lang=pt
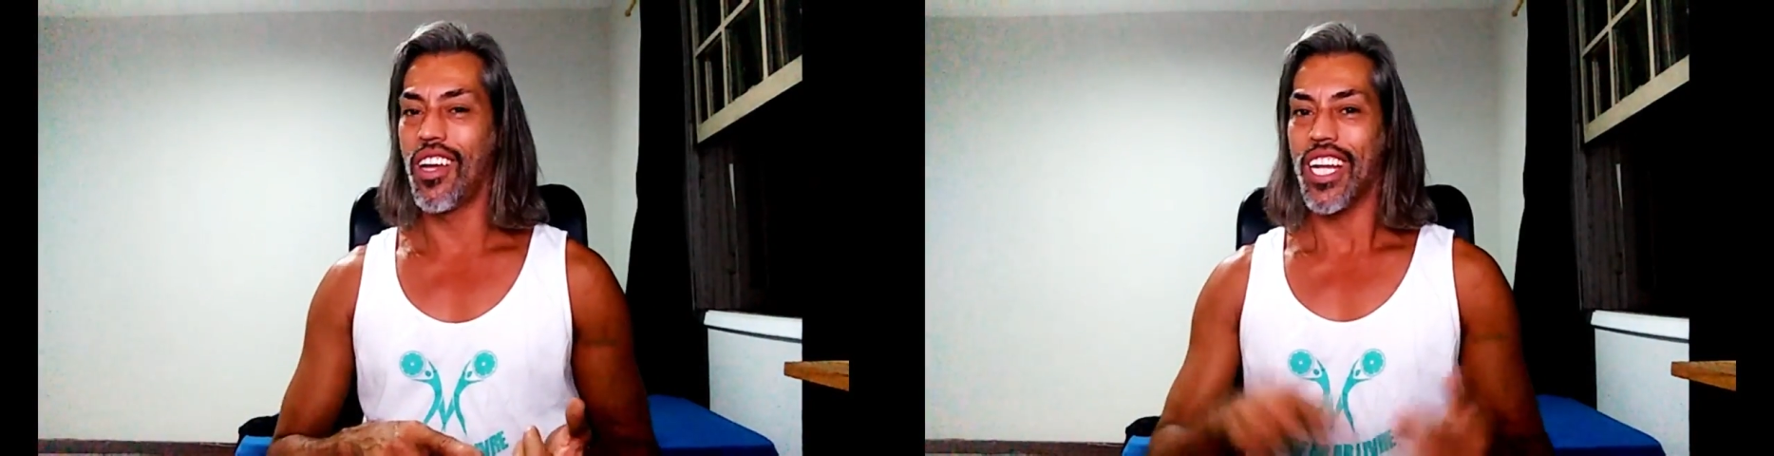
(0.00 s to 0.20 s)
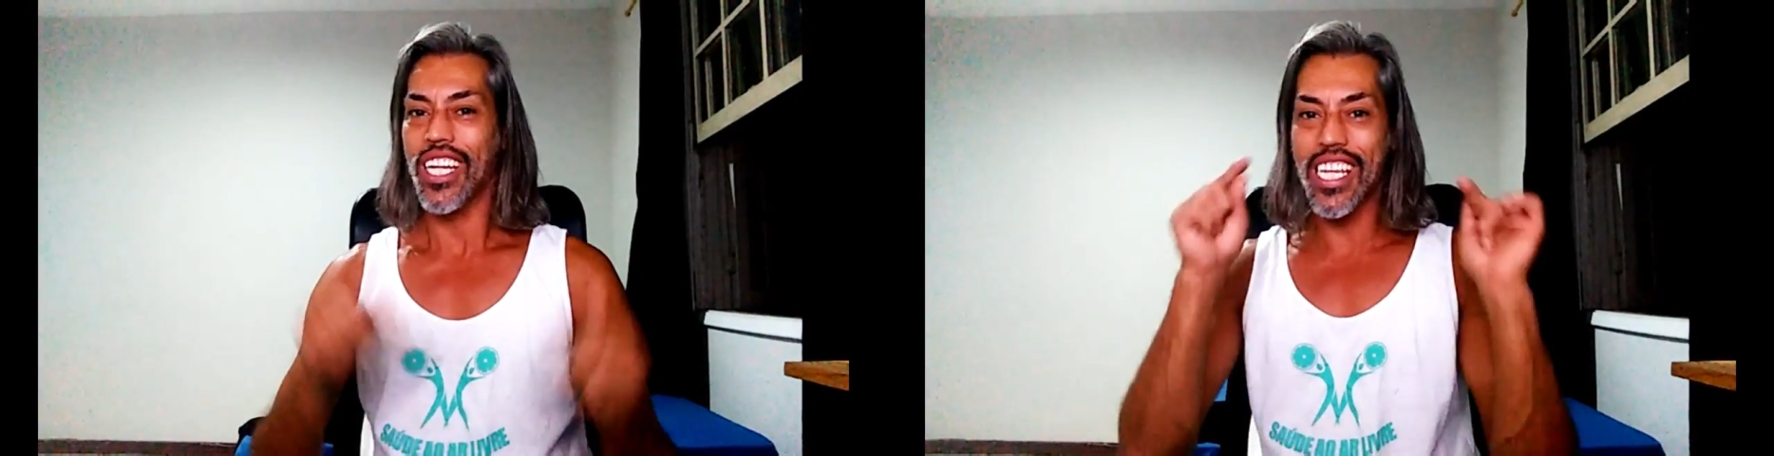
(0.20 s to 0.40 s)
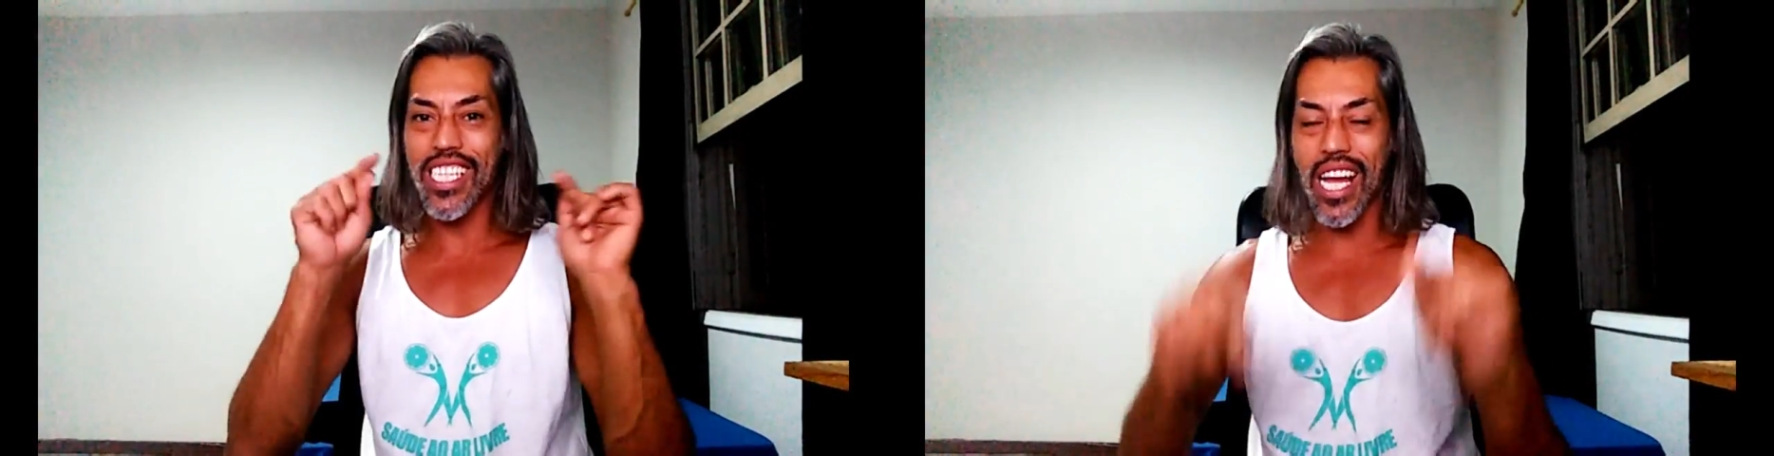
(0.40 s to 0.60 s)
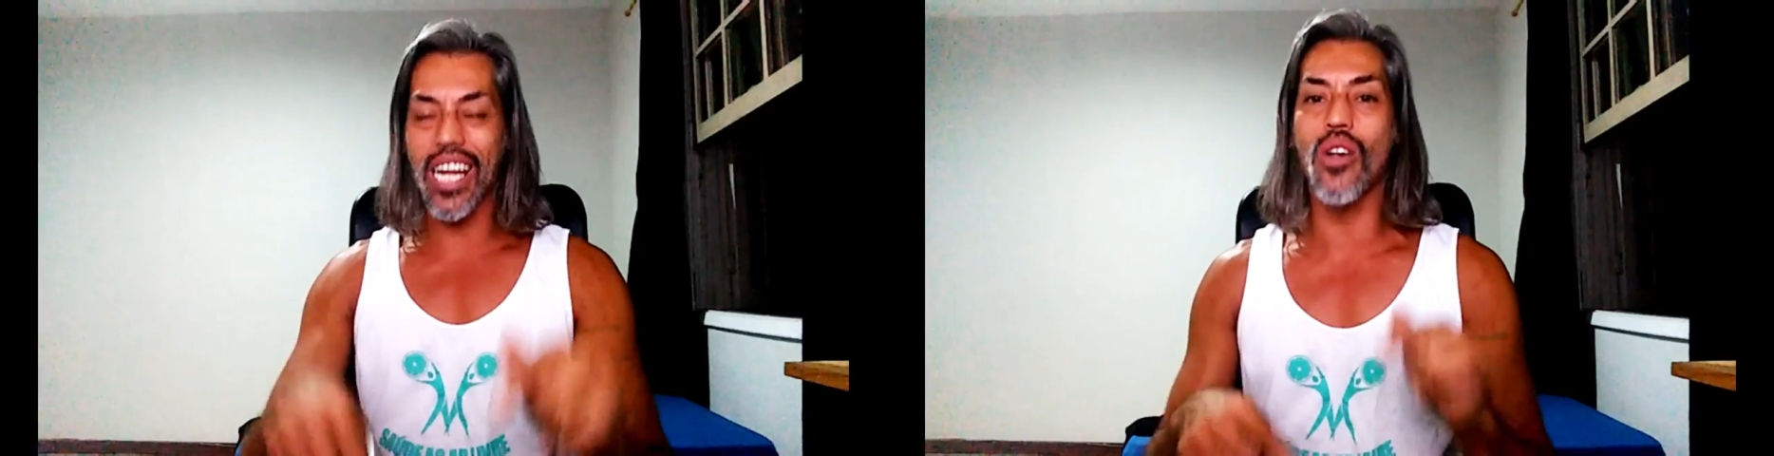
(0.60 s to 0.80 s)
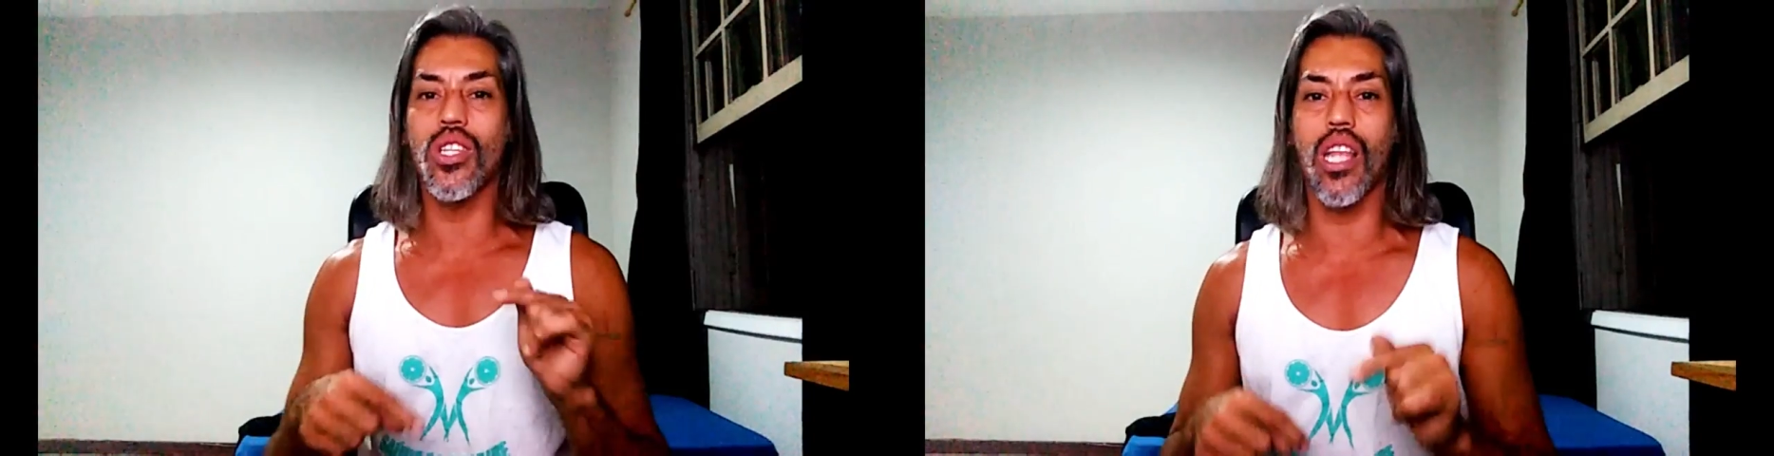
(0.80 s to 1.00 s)
Nesse
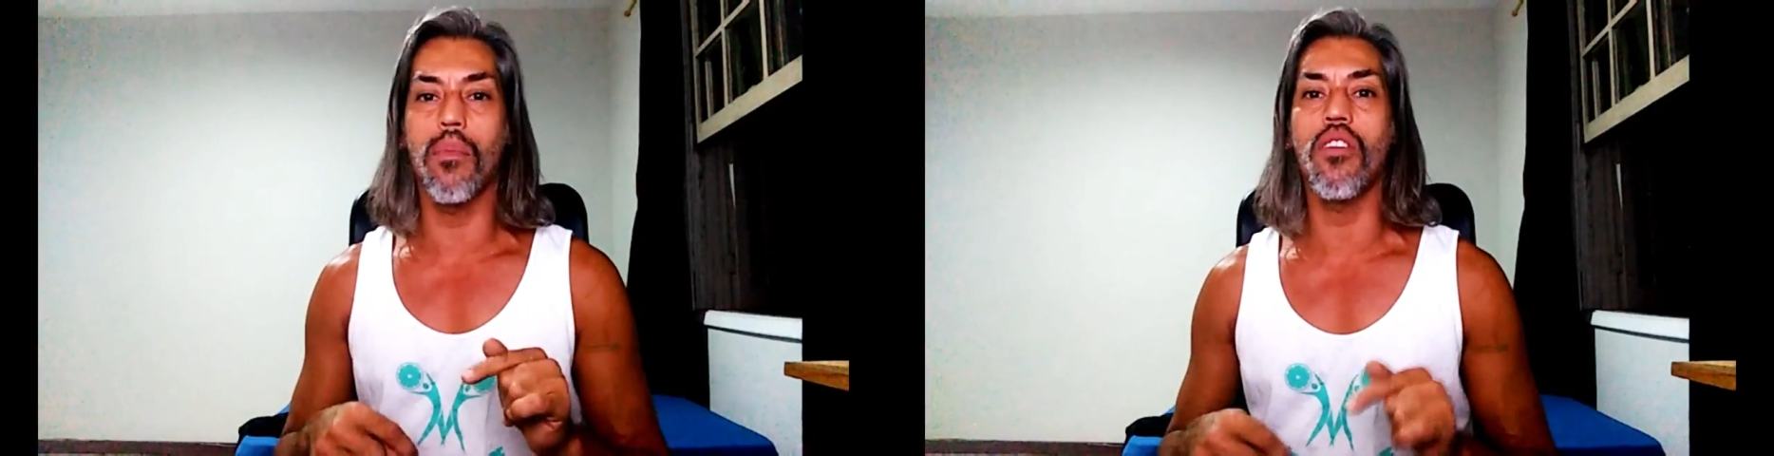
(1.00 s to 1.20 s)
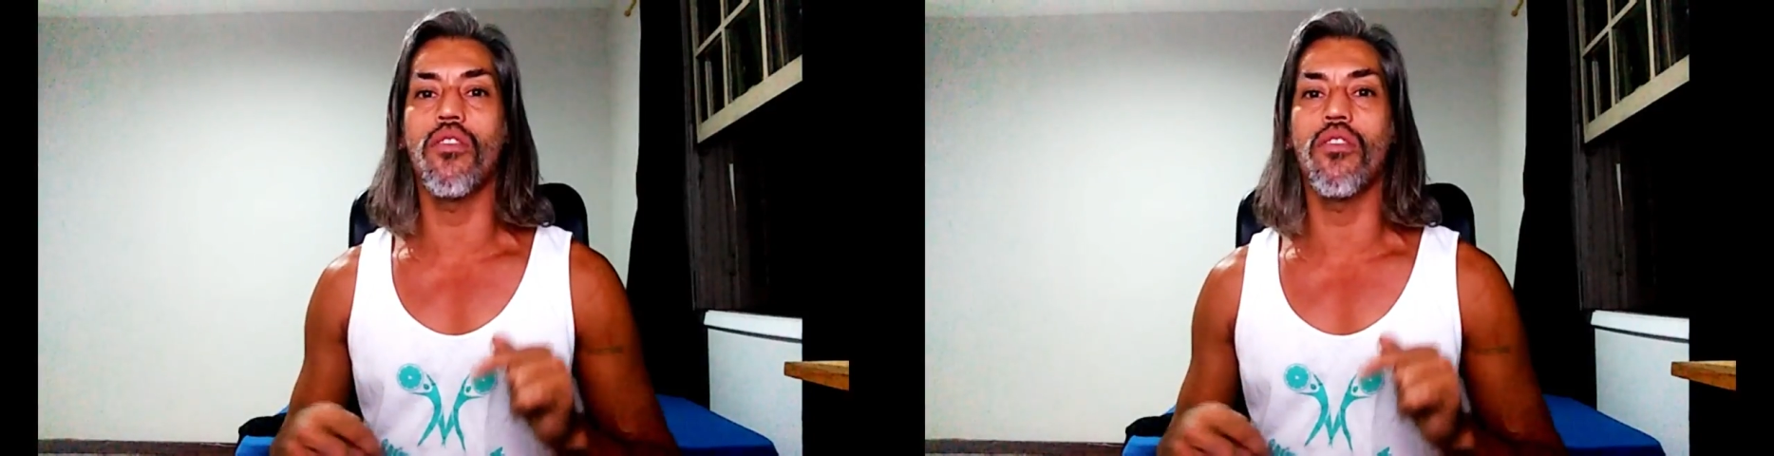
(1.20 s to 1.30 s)
canal você também